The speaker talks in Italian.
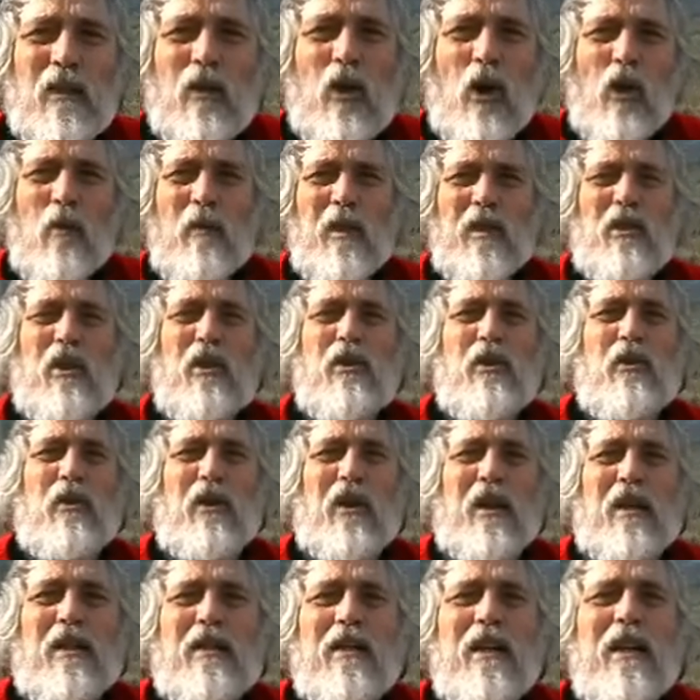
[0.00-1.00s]
Come,
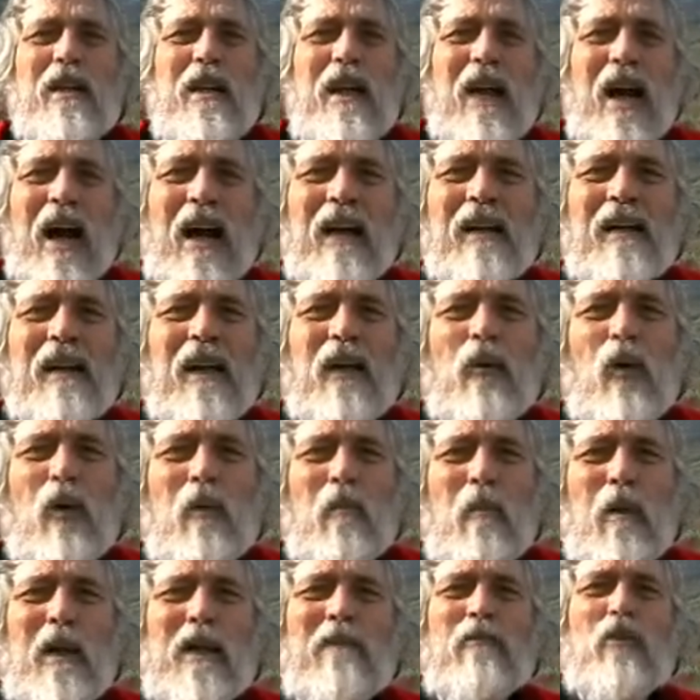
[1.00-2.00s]
Signore, se neanche
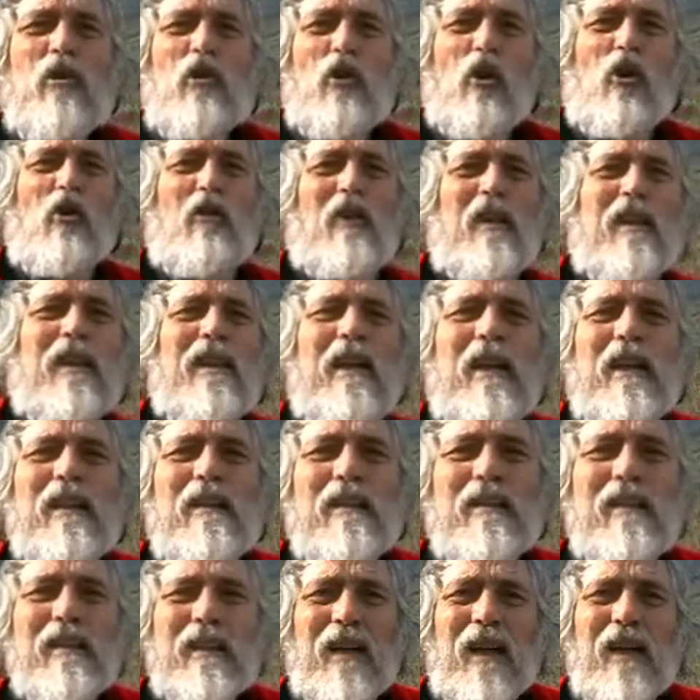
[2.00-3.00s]
quel bravo giovane
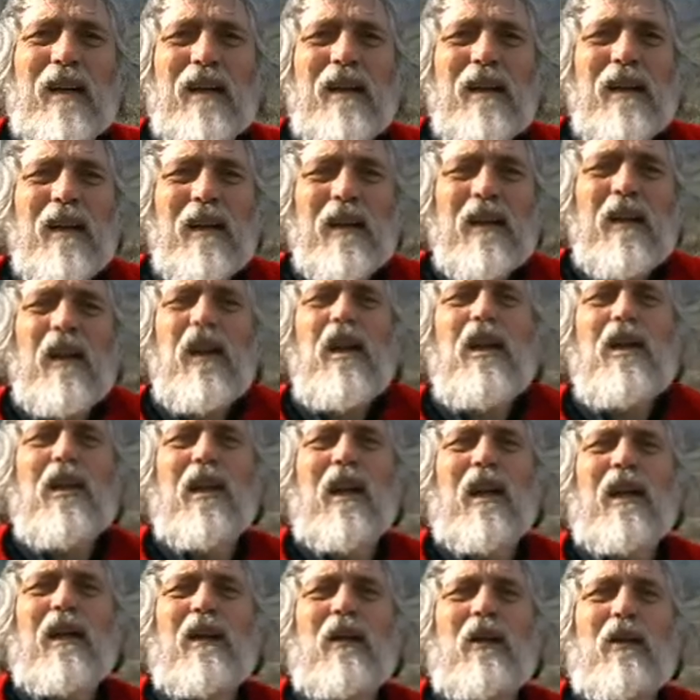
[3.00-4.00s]
entra,
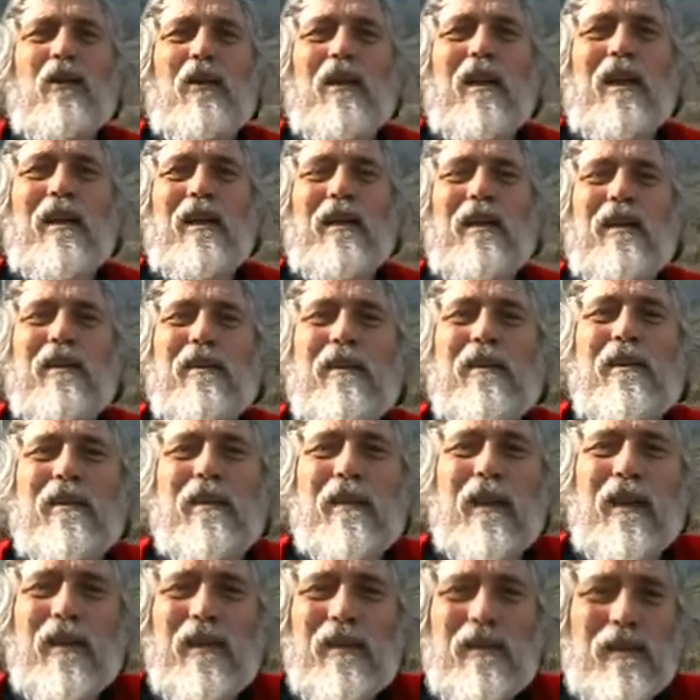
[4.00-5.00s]
chi allora
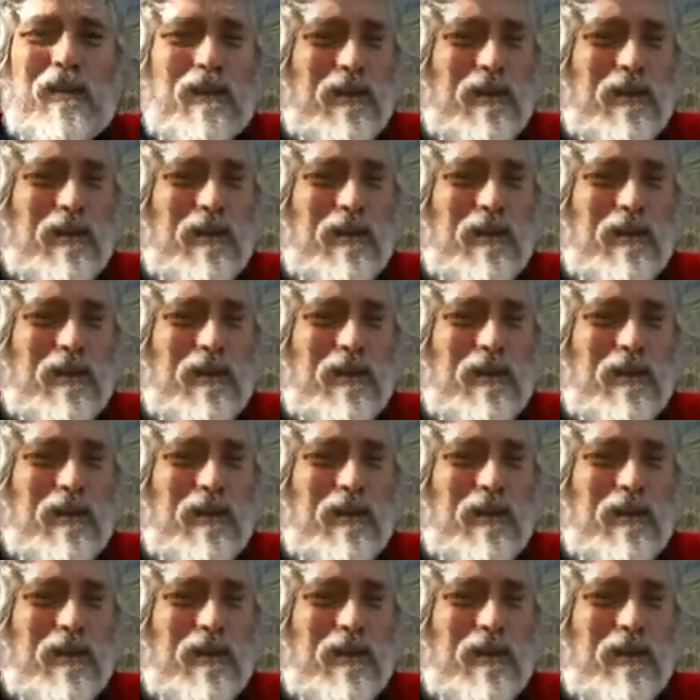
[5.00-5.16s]
entra?